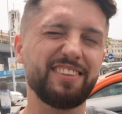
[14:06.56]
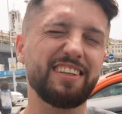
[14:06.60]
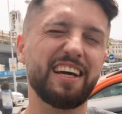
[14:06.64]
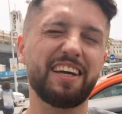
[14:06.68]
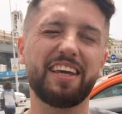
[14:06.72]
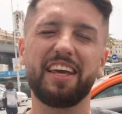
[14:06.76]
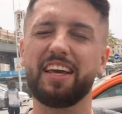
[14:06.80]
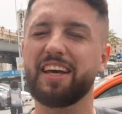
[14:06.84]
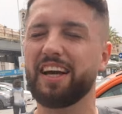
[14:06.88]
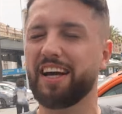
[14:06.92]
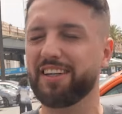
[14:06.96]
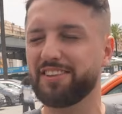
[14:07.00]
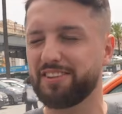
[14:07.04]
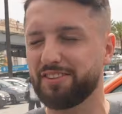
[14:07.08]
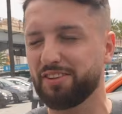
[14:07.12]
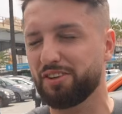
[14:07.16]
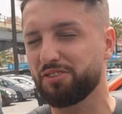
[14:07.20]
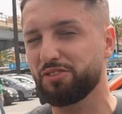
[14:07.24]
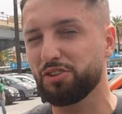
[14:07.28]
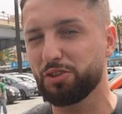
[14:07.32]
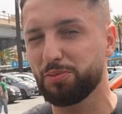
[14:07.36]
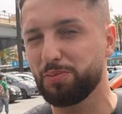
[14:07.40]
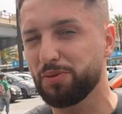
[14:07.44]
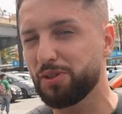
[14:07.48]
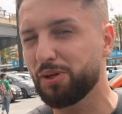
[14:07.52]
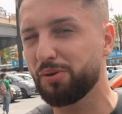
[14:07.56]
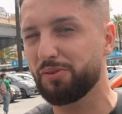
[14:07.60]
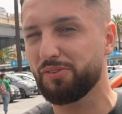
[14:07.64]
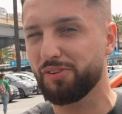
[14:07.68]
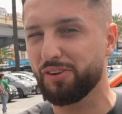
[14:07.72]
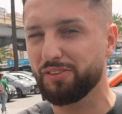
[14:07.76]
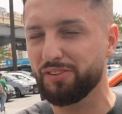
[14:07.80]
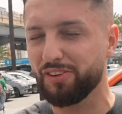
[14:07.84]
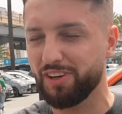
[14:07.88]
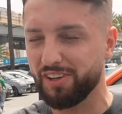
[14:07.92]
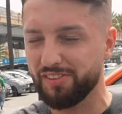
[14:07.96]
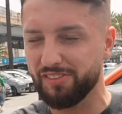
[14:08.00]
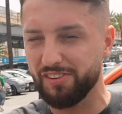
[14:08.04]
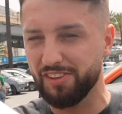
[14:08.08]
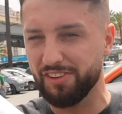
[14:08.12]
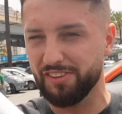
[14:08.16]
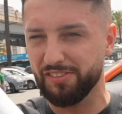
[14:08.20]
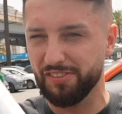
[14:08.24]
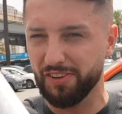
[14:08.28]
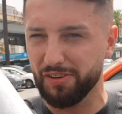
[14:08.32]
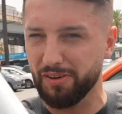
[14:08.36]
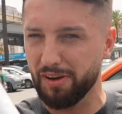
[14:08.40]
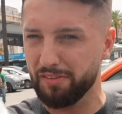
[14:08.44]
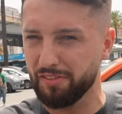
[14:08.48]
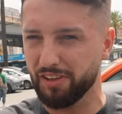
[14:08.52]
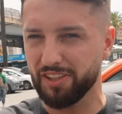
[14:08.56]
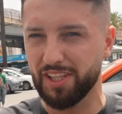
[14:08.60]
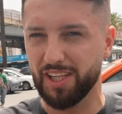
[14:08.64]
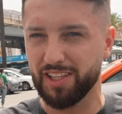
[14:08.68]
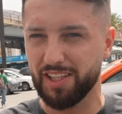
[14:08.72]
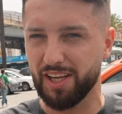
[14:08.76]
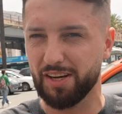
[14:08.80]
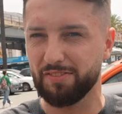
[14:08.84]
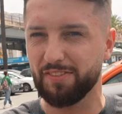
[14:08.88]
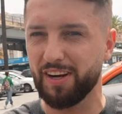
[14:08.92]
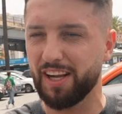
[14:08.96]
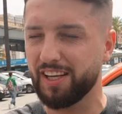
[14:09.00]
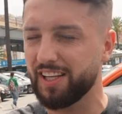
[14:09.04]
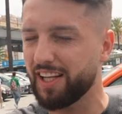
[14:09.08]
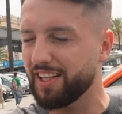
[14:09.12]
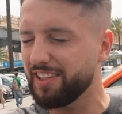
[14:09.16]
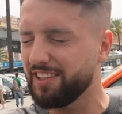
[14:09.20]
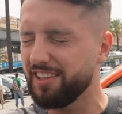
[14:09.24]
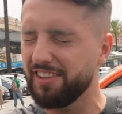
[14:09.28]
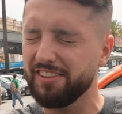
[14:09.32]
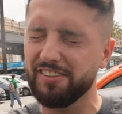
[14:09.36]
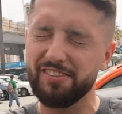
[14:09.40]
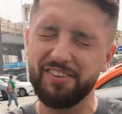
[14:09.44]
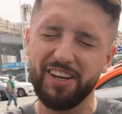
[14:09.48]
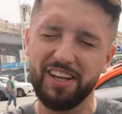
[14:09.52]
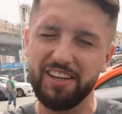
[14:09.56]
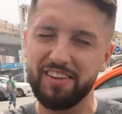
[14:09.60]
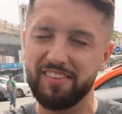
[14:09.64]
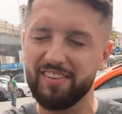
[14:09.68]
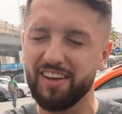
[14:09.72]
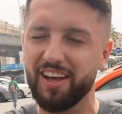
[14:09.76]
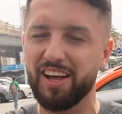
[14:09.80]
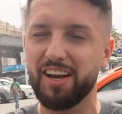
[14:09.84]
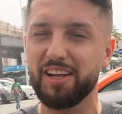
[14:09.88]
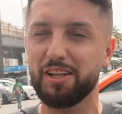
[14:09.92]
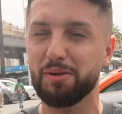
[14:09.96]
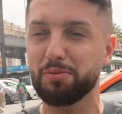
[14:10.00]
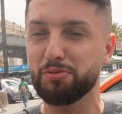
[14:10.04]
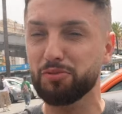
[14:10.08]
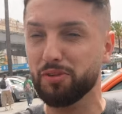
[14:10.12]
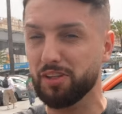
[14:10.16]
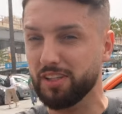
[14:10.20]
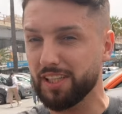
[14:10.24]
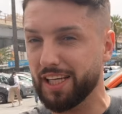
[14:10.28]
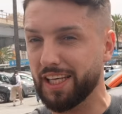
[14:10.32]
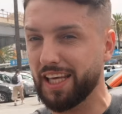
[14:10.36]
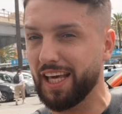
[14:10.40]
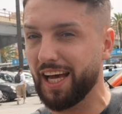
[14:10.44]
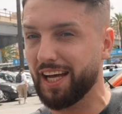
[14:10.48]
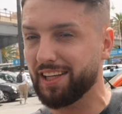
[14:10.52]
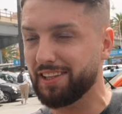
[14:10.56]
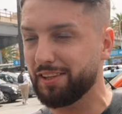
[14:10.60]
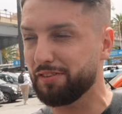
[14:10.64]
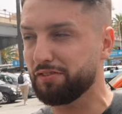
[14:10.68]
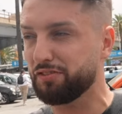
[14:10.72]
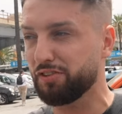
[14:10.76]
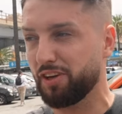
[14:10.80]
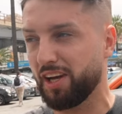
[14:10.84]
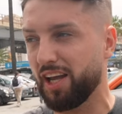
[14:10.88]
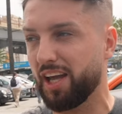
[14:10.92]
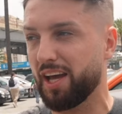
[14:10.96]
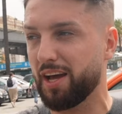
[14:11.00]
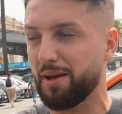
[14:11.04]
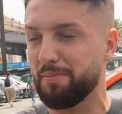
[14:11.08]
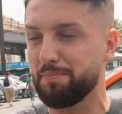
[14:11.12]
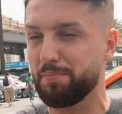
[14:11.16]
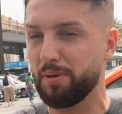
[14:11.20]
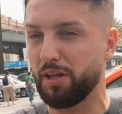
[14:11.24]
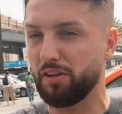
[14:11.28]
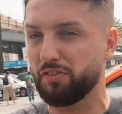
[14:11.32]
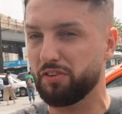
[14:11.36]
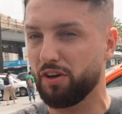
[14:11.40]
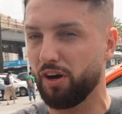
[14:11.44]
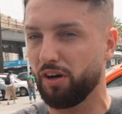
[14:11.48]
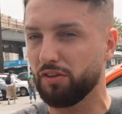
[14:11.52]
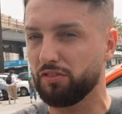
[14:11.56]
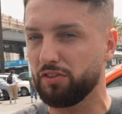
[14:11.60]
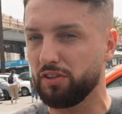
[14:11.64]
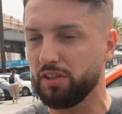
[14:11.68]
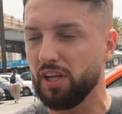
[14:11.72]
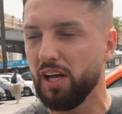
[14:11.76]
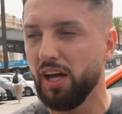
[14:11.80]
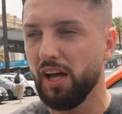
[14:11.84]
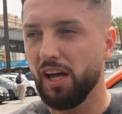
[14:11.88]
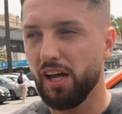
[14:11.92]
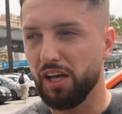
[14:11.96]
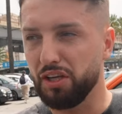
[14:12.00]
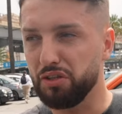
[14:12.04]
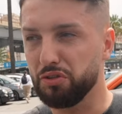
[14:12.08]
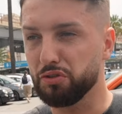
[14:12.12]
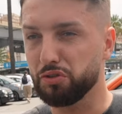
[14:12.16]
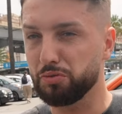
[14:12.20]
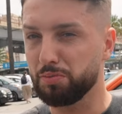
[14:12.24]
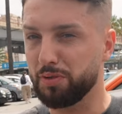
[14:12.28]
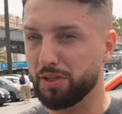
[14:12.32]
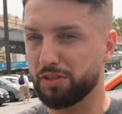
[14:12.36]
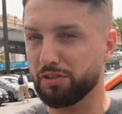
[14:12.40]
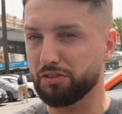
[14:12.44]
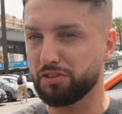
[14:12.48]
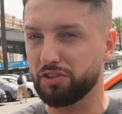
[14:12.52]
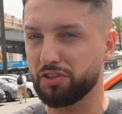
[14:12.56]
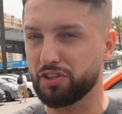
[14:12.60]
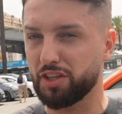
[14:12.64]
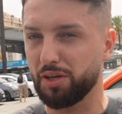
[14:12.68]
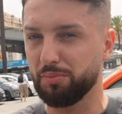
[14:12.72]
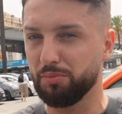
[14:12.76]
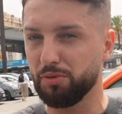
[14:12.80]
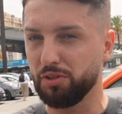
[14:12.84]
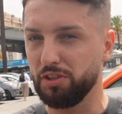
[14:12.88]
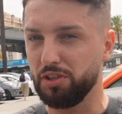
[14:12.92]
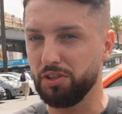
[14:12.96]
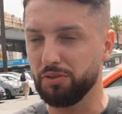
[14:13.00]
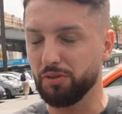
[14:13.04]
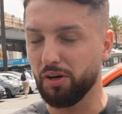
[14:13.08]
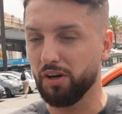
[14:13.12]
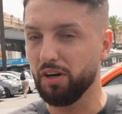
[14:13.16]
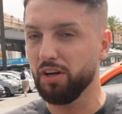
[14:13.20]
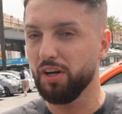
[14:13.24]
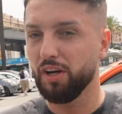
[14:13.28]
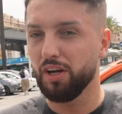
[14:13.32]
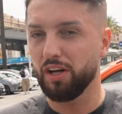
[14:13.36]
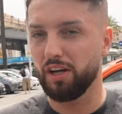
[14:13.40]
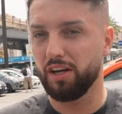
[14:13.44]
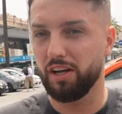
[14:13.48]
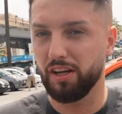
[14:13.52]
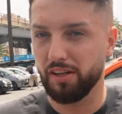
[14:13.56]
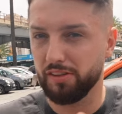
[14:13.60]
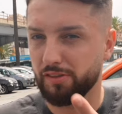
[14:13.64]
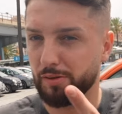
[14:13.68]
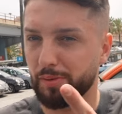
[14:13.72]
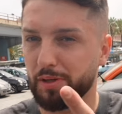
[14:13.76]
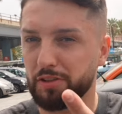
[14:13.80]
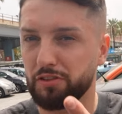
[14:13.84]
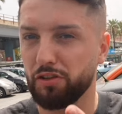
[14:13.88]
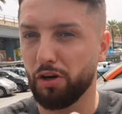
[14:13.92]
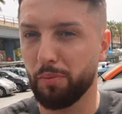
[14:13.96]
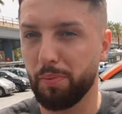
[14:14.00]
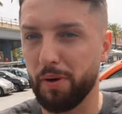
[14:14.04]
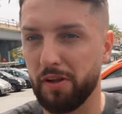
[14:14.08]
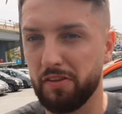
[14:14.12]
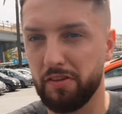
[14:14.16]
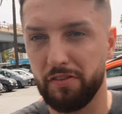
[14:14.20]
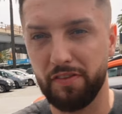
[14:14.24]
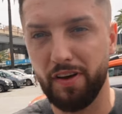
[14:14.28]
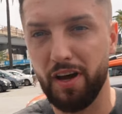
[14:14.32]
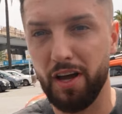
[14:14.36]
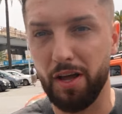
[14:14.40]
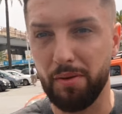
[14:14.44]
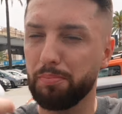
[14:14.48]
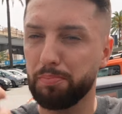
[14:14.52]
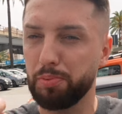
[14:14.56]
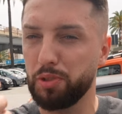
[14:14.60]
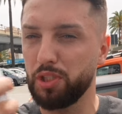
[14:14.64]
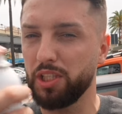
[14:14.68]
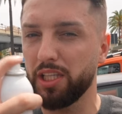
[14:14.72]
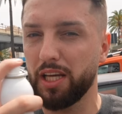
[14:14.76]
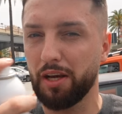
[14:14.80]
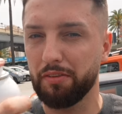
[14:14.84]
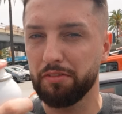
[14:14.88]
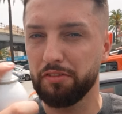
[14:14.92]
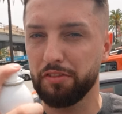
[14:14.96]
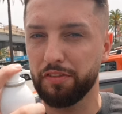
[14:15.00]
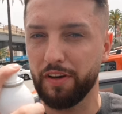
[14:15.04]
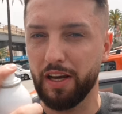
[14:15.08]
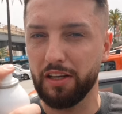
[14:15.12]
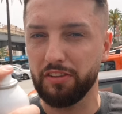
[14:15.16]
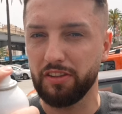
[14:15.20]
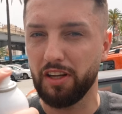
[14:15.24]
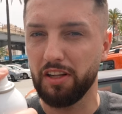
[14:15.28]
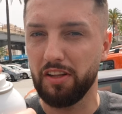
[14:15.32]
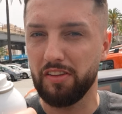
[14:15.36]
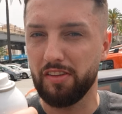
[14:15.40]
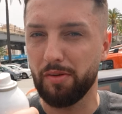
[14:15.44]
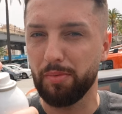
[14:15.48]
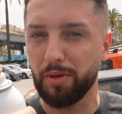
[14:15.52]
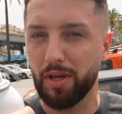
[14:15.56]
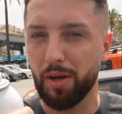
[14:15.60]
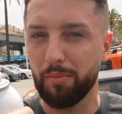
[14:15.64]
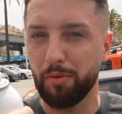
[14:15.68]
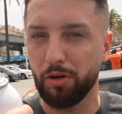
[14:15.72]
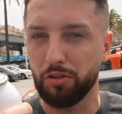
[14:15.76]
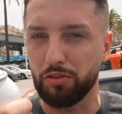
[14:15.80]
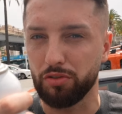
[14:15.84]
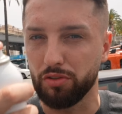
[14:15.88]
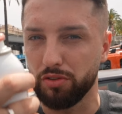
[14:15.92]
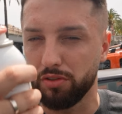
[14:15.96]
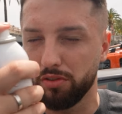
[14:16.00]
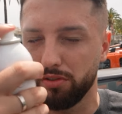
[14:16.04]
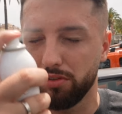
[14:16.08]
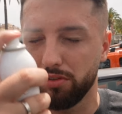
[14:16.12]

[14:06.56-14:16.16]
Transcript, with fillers: taki kadr, to ktoś pytał, co to jest? To jest zwykła woda termalna, nic więcej, ale na przykład jak jadę, wczoraj jechałem 5 godzin i już mnie troszeczkę muliło. E, zobaczcie, opracowałem, psikam w twarz, a nie zamykam oczu.